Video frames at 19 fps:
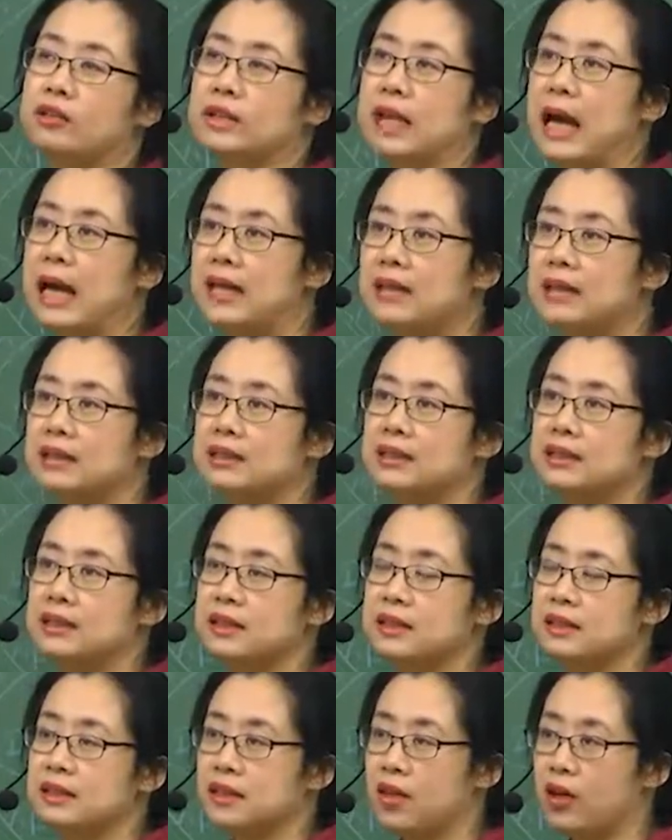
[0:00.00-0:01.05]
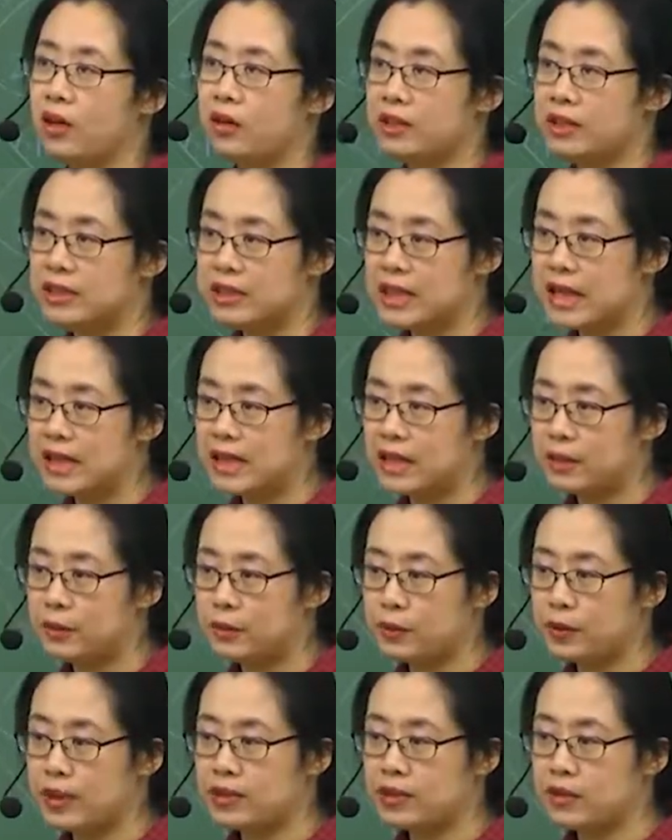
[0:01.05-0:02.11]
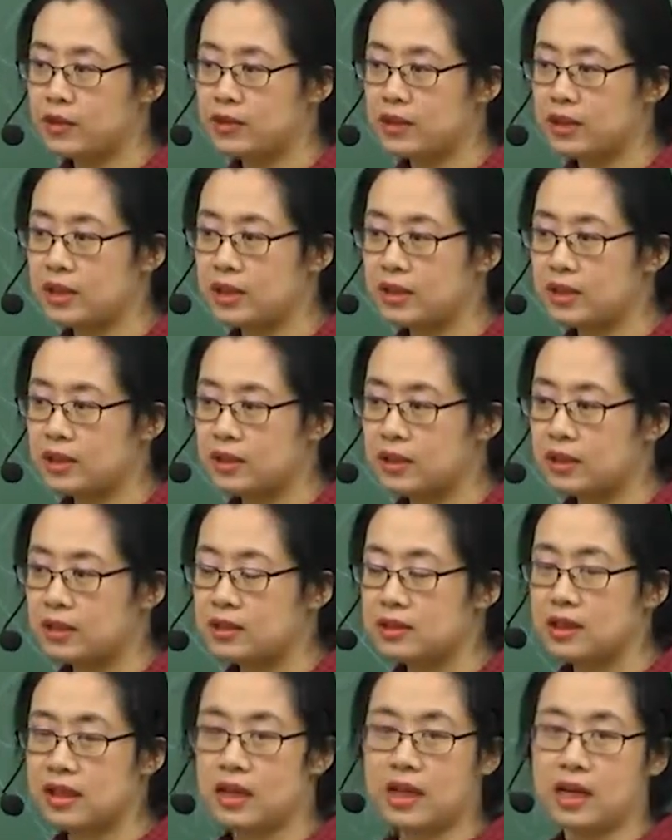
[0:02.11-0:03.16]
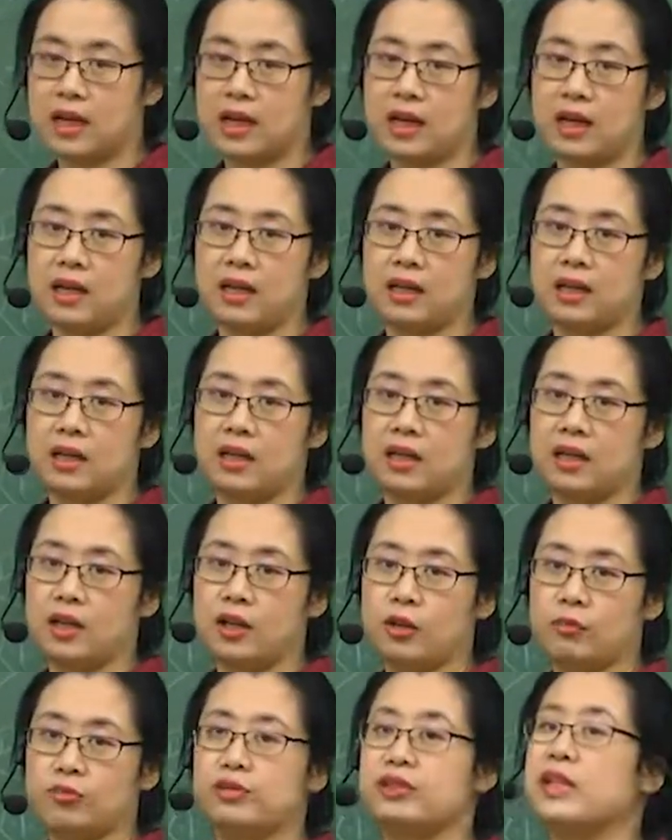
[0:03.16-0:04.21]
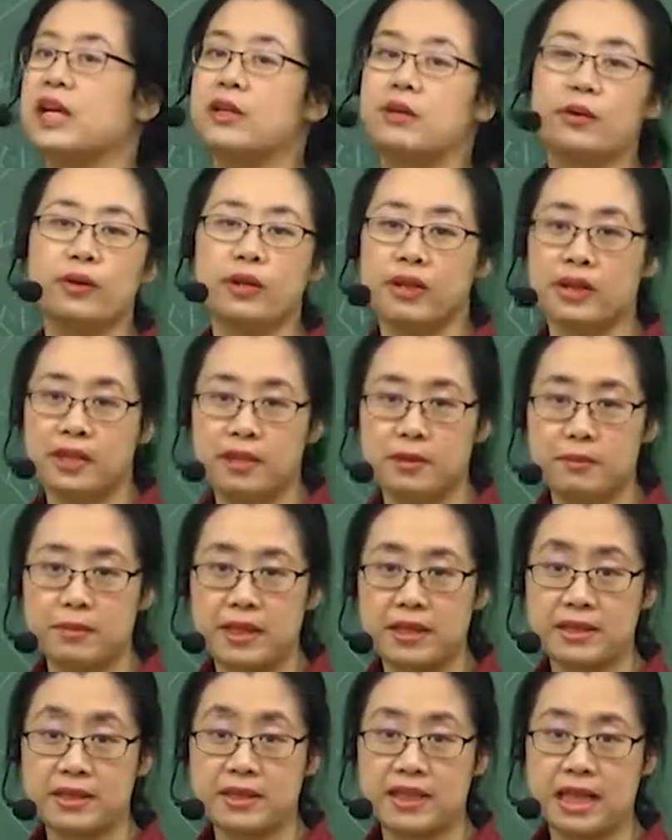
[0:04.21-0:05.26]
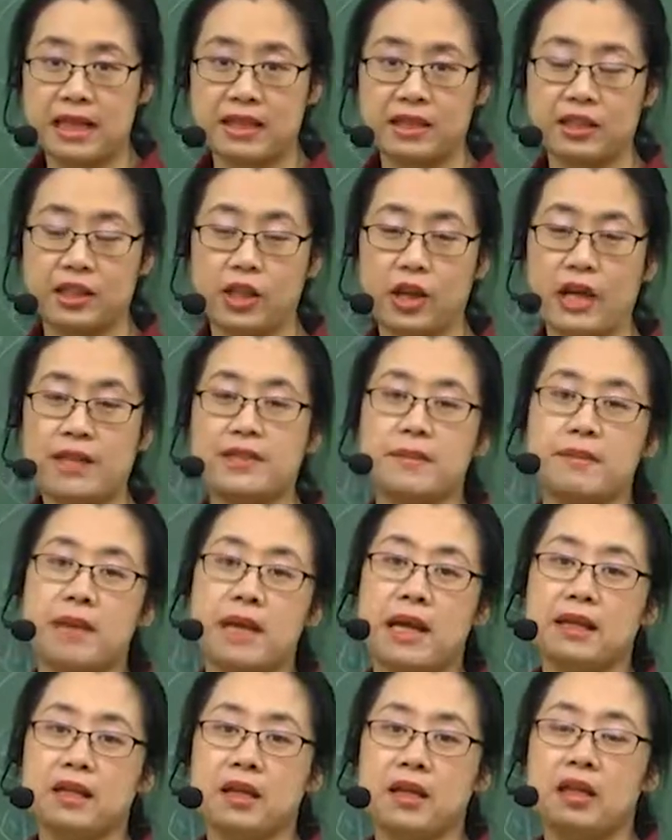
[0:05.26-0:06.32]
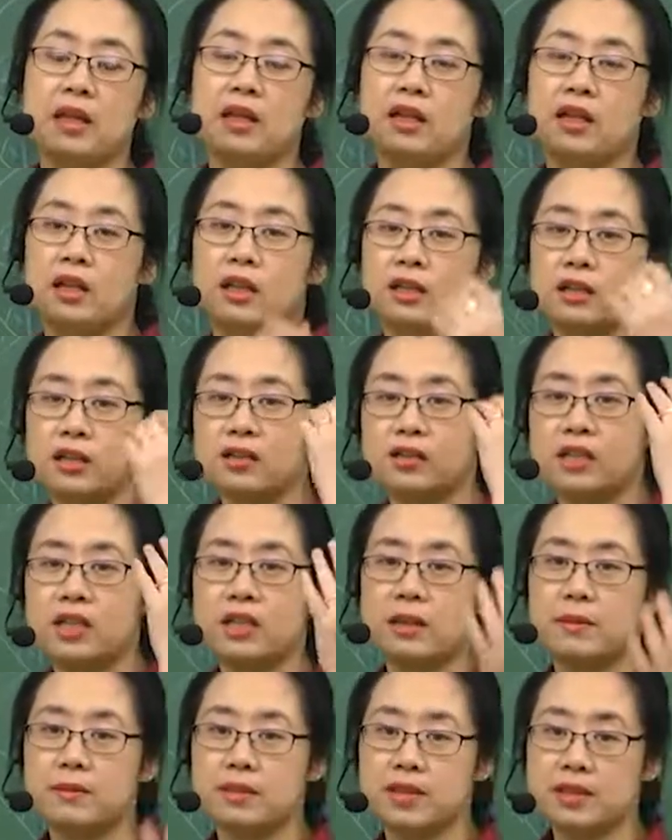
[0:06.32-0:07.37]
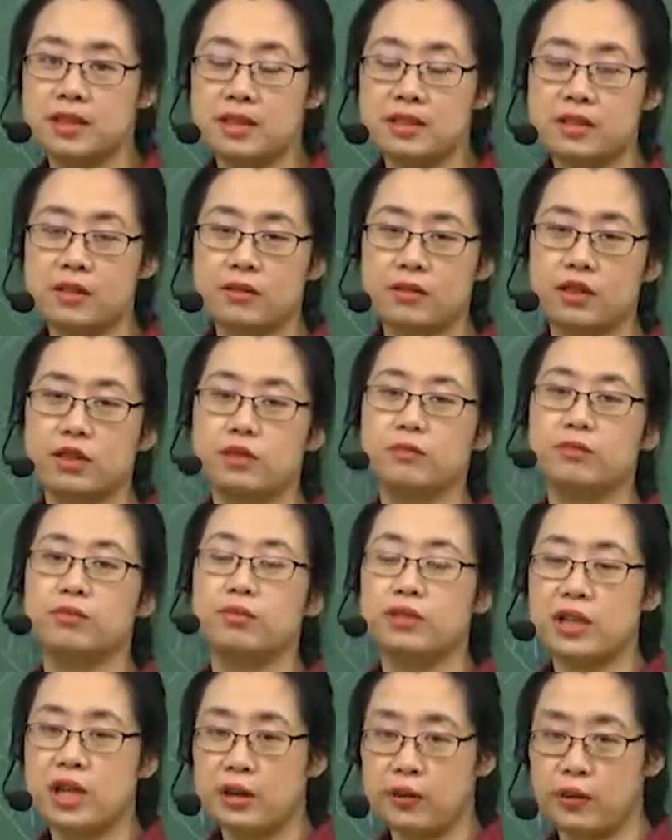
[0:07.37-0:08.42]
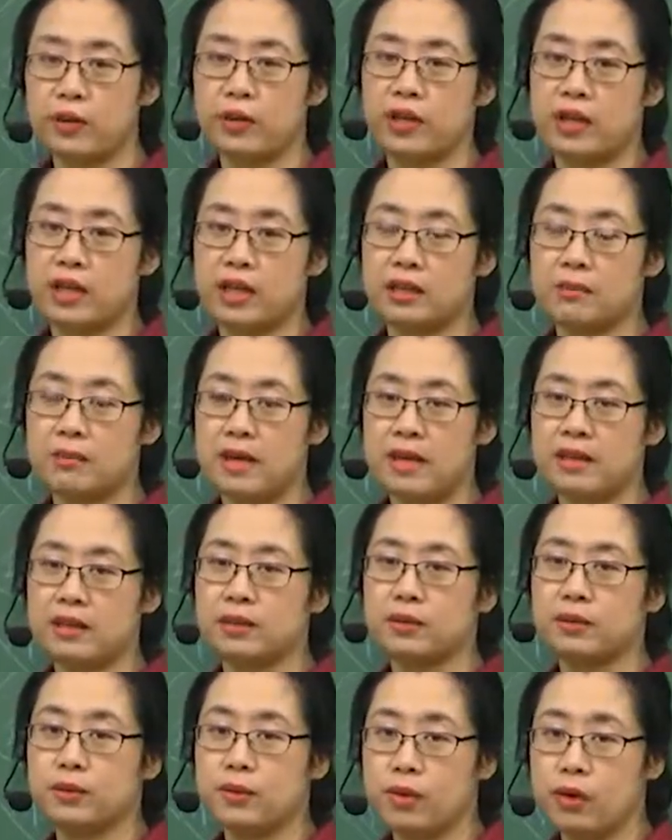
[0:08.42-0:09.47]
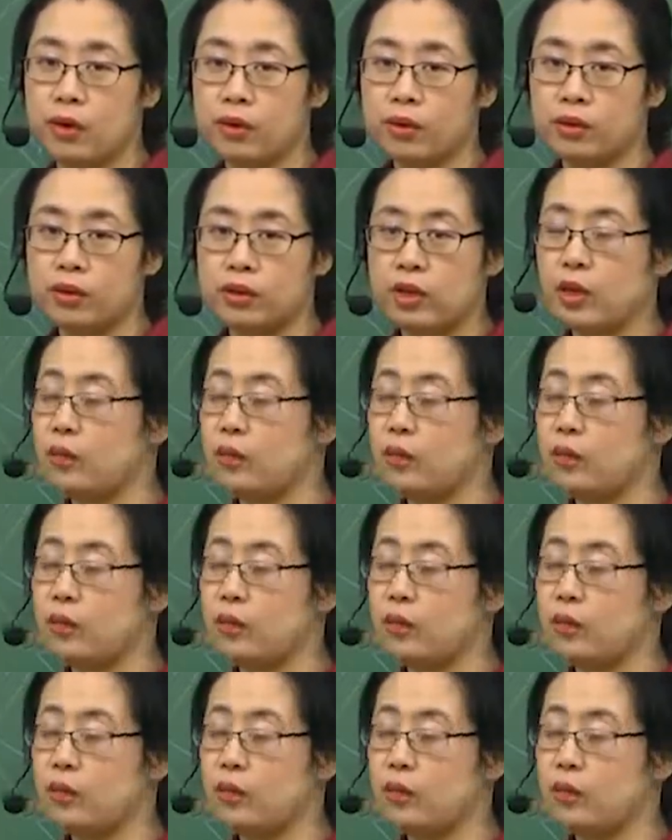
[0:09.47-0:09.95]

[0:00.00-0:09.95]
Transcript: 다른 이상 행동에서는 제가 부작용이라는 말 쓰지 않을게요. 하지만 선생님들께서는 부작용이라는 말을 꼭